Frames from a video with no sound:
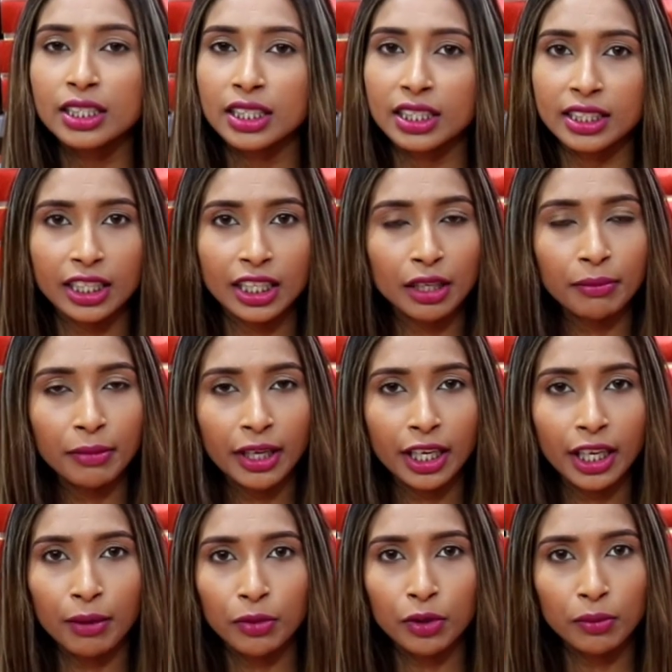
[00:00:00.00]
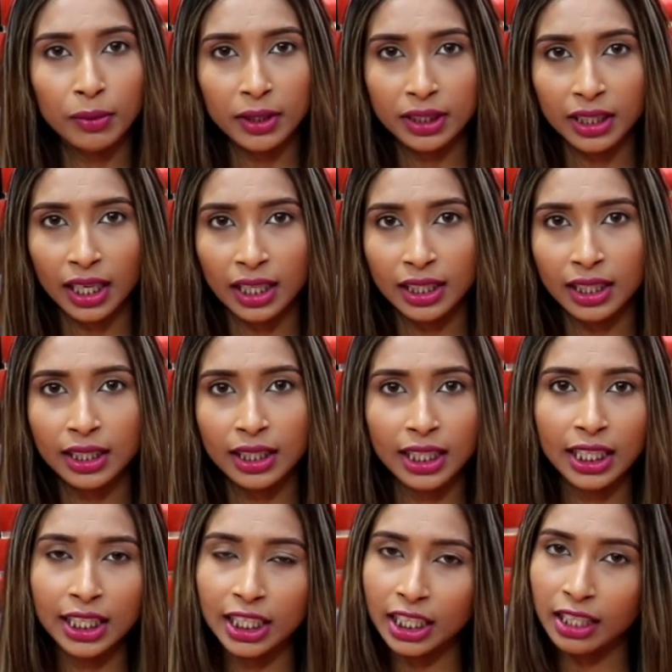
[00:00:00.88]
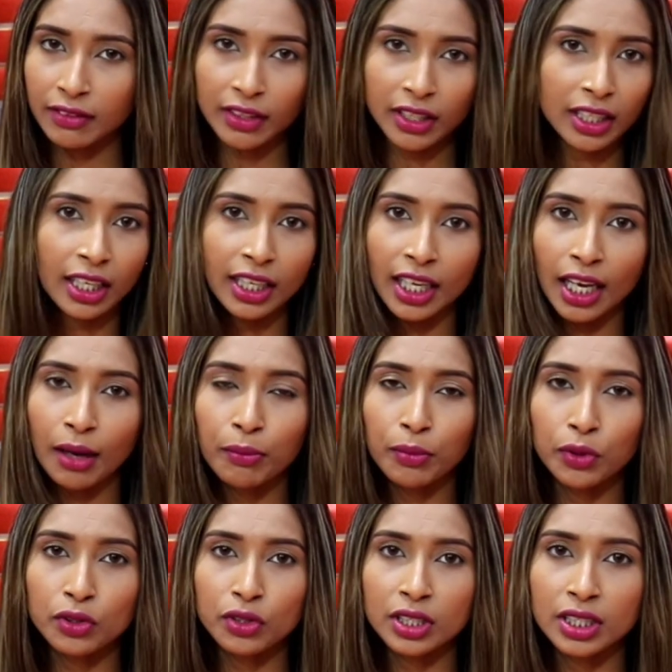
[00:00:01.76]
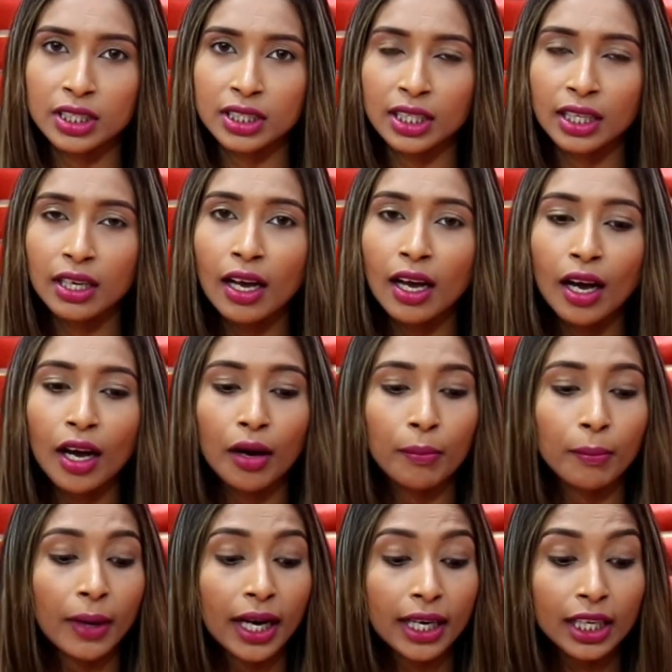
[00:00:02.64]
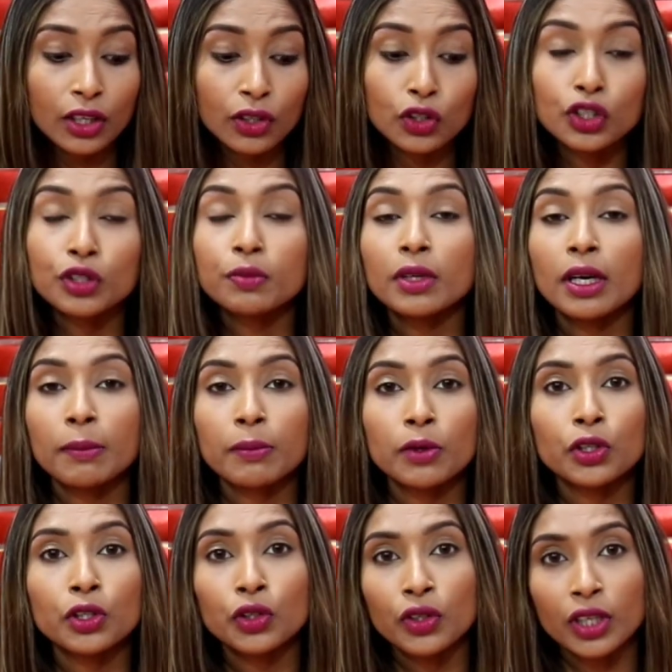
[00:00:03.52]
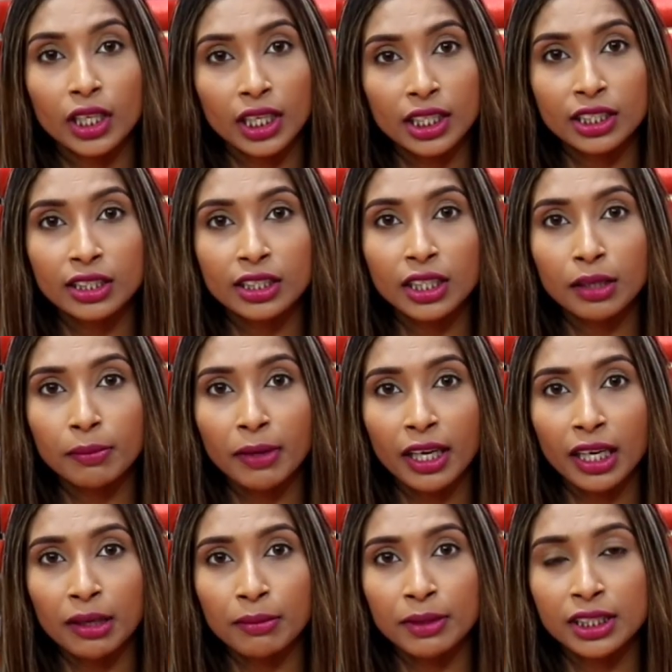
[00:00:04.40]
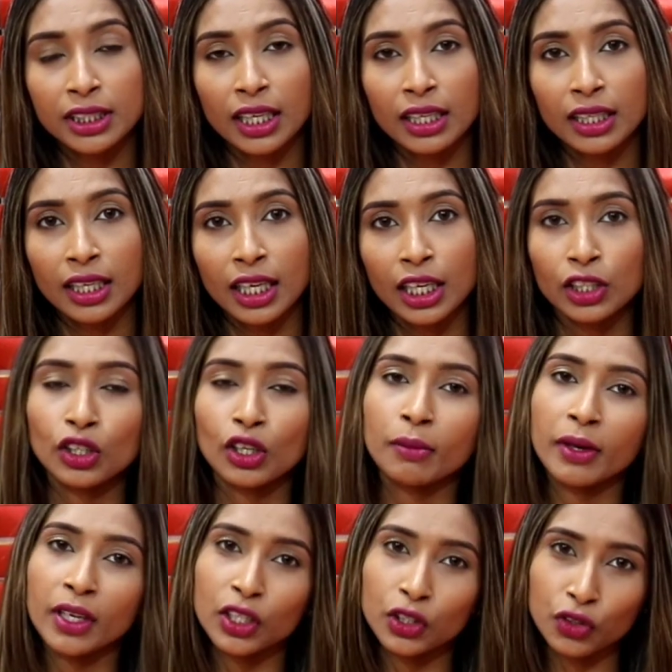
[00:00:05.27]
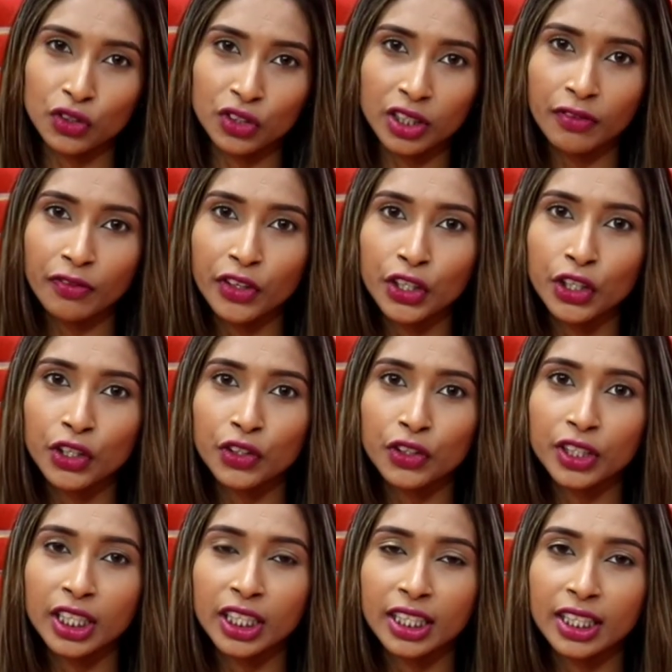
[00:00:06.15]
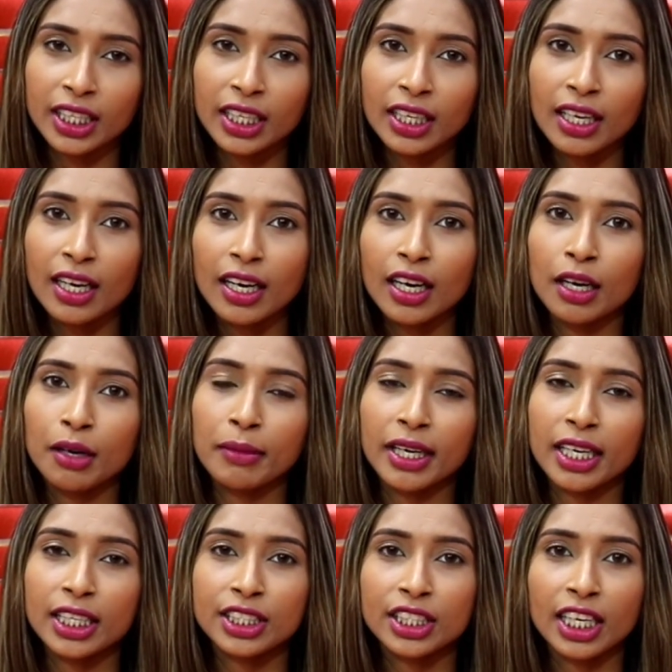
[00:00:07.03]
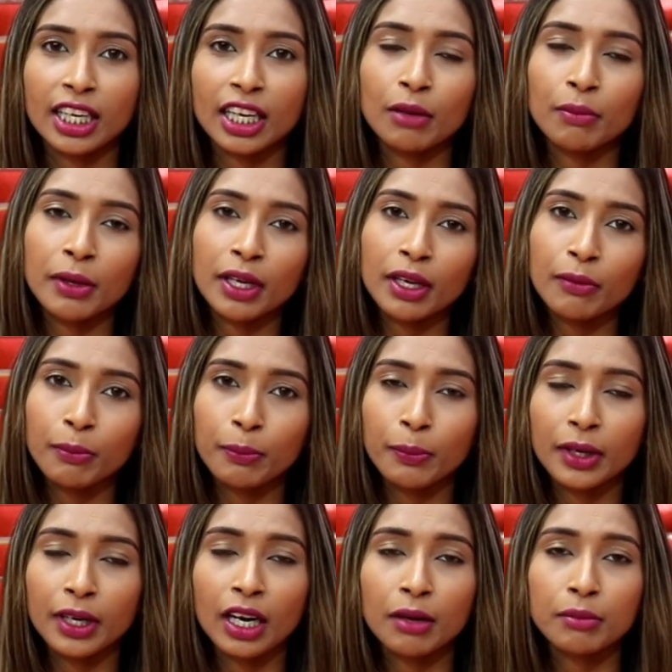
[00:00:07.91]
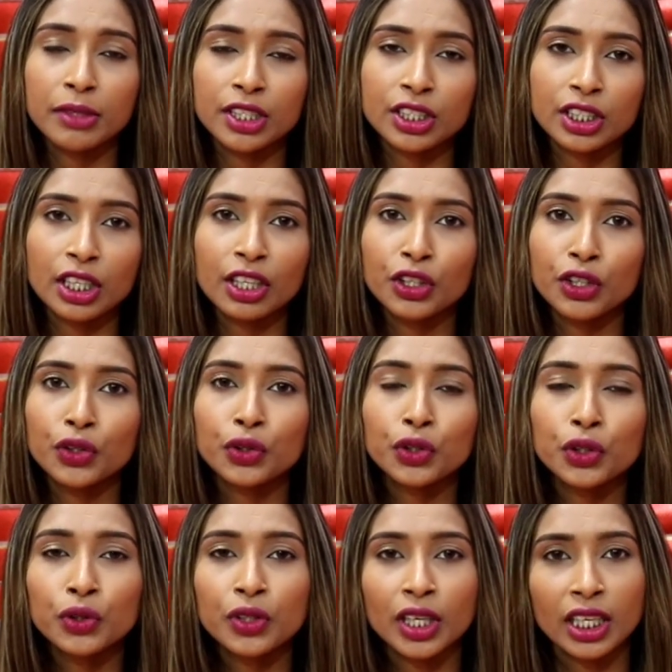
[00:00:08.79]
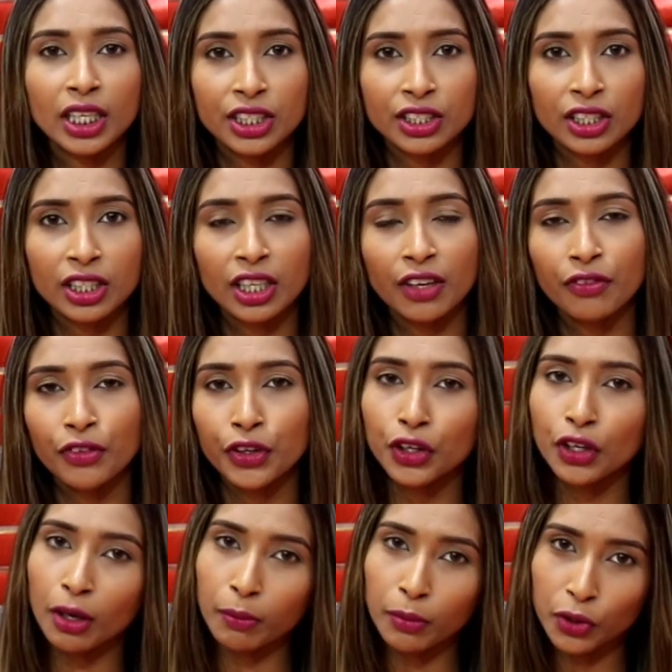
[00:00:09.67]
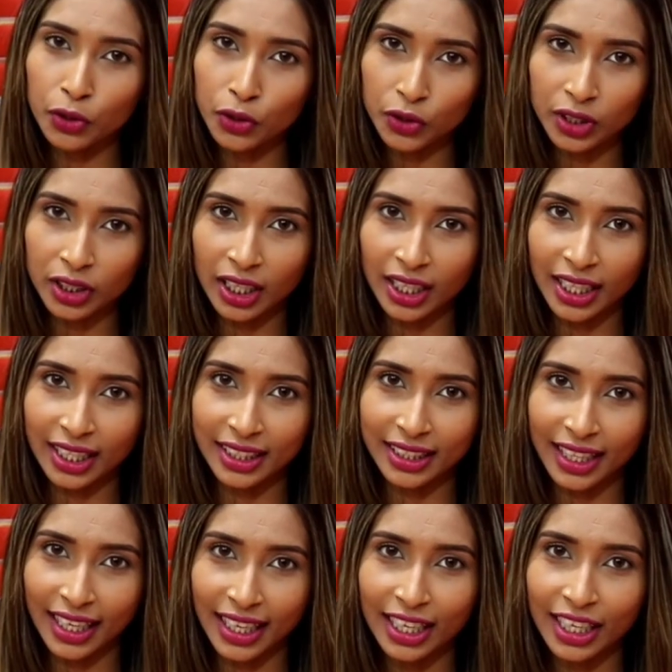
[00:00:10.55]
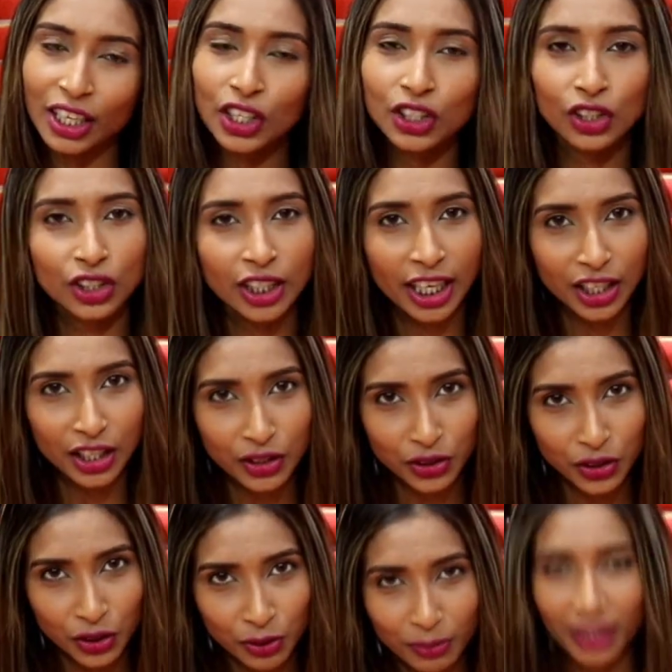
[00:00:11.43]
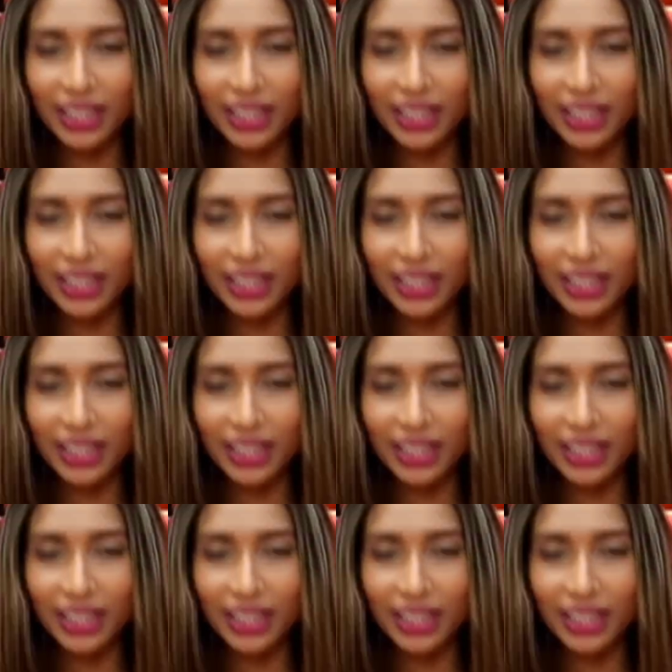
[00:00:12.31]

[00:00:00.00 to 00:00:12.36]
जैसे कि मैंने आपको बता दिया था कि डिलीवर का क्या प्रोसेस है हम्म। बाकी कुछ भी आपको न्यू कलेक्शन के बारे में जानना है तो हमारे दूसरे वीडियो को देखिए हमारे चैनल पे हमेशा न्यू न्यू कलेक्शन का वीडियो अपलोड होता रहता है थैंक यू सो